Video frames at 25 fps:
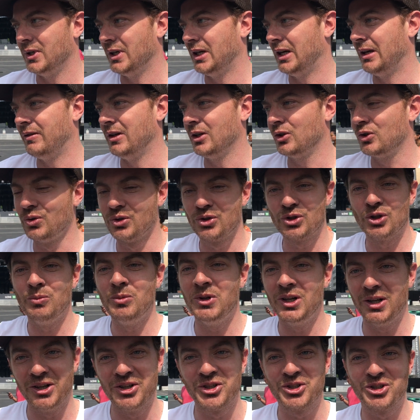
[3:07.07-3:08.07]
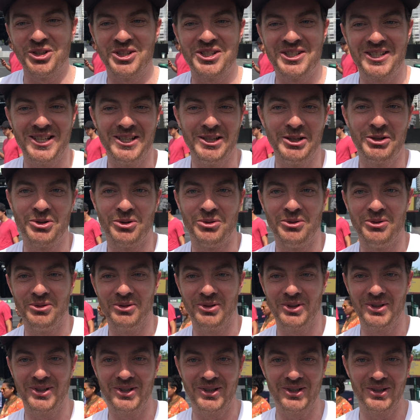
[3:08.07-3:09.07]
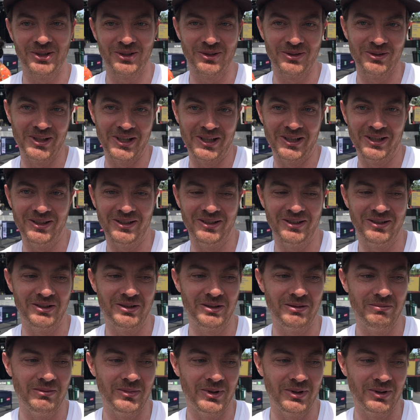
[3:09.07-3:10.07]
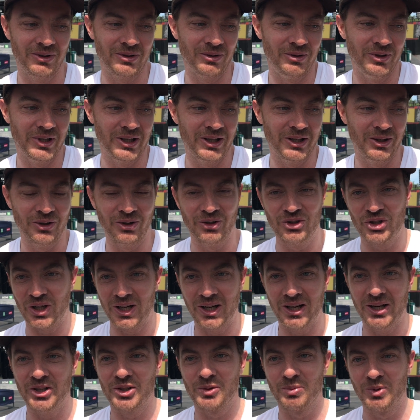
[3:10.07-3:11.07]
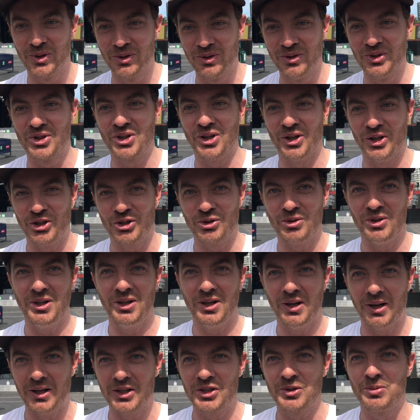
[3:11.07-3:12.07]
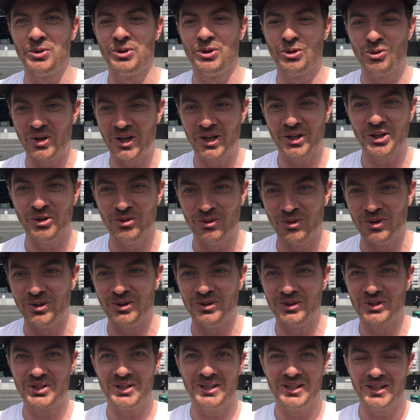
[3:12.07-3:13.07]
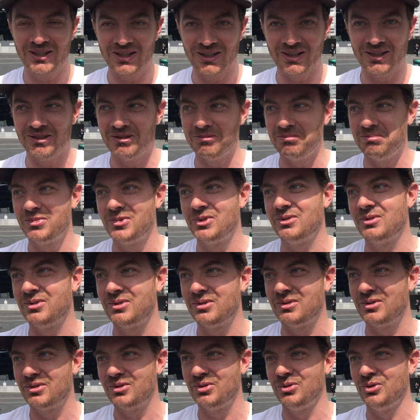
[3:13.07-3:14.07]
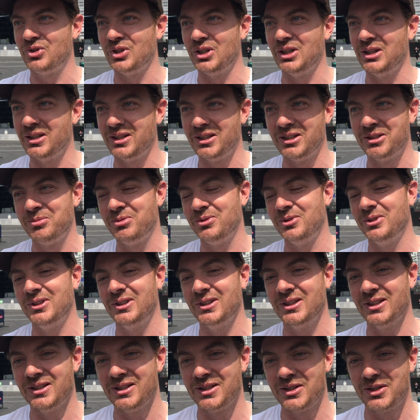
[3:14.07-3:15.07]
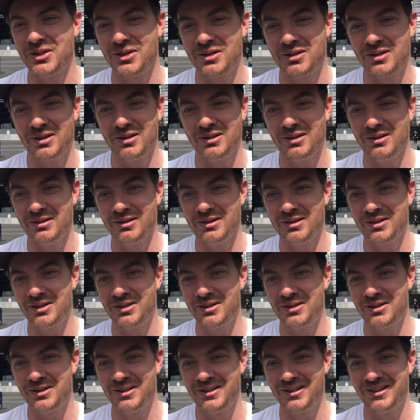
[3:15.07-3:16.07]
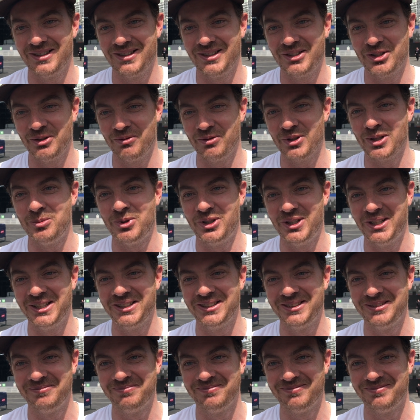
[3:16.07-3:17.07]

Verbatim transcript: avec tout ce mélange de styles euh, qu'on a de jazz, blues, country, gospel, rock and roll, c'est tout est là, puis euh, j'ai vraiment hâte.